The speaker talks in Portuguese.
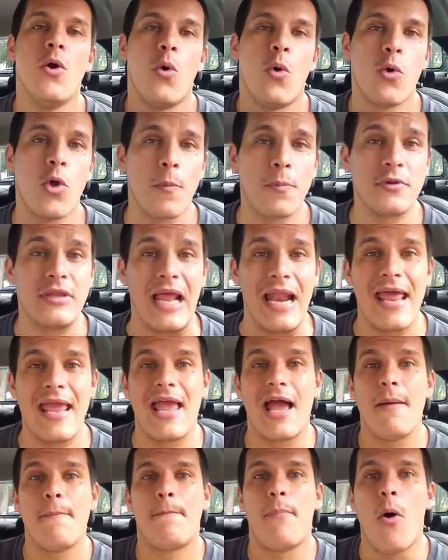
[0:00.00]
O grupo do
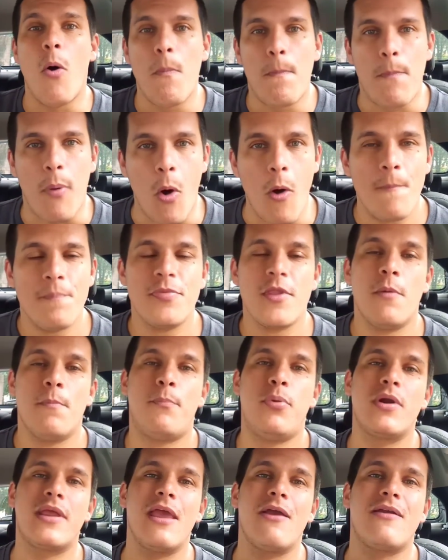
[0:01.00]
Telegram bombou,
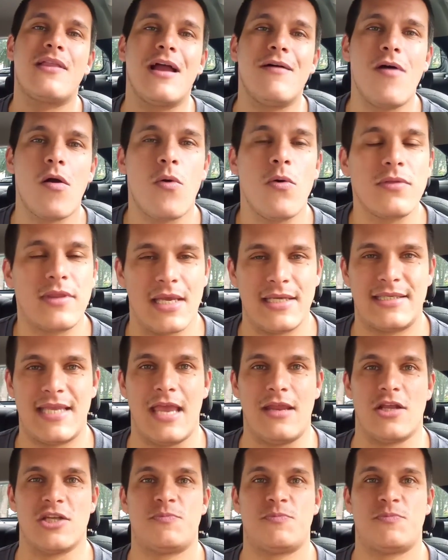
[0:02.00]
porque o que estava acontecendo?